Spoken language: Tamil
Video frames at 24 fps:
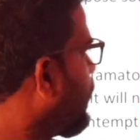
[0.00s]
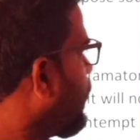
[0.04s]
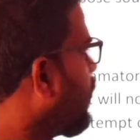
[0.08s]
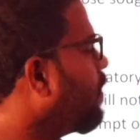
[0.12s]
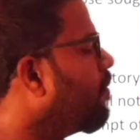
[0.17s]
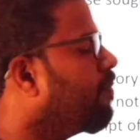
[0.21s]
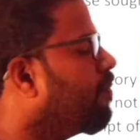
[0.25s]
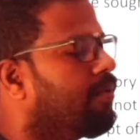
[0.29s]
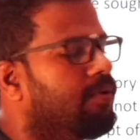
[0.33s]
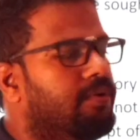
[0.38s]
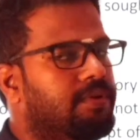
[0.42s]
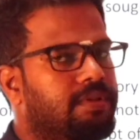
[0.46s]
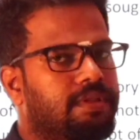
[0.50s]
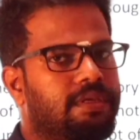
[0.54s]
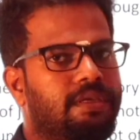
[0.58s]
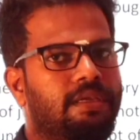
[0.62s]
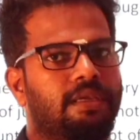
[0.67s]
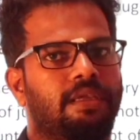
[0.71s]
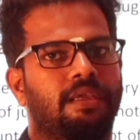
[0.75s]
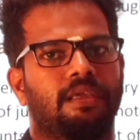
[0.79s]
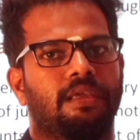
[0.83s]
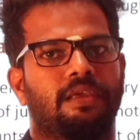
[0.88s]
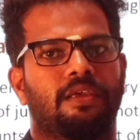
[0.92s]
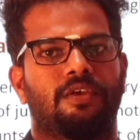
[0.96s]
பண்ணும்போது
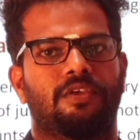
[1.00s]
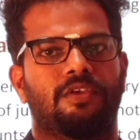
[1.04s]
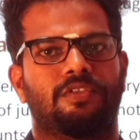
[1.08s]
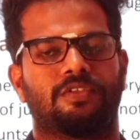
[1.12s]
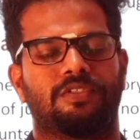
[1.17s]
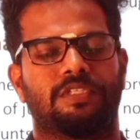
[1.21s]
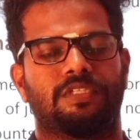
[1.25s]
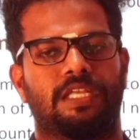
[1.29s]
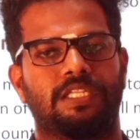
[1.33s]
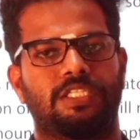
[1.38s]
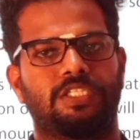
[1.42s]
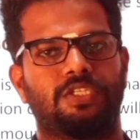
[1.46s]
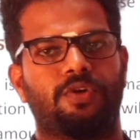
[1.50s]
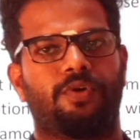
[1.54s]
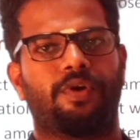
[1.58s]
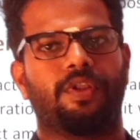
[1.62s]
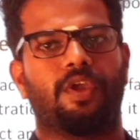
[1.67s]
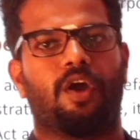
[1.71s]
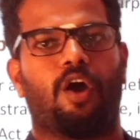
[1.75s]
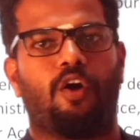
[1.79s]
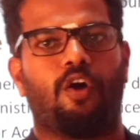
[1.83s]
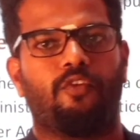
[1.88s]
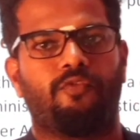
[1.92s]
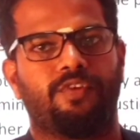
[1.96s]
ஸோ ஜட்ஜோட
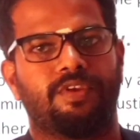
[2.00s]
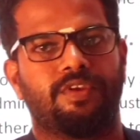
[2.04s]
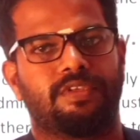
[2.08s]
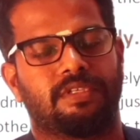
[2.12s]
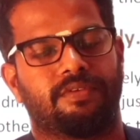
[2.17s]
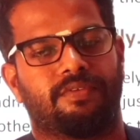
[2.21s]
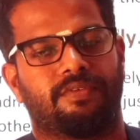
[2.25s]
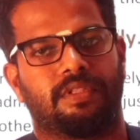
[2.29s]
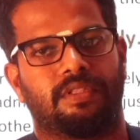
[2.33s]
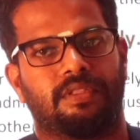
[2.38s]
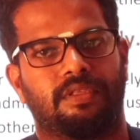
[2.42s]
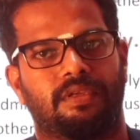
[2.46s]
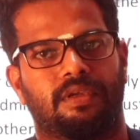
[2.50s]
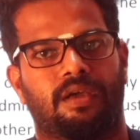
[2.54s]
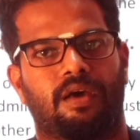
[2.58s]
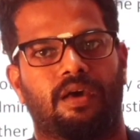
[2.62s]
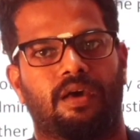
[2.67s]
ஆஃபீஸை வந்து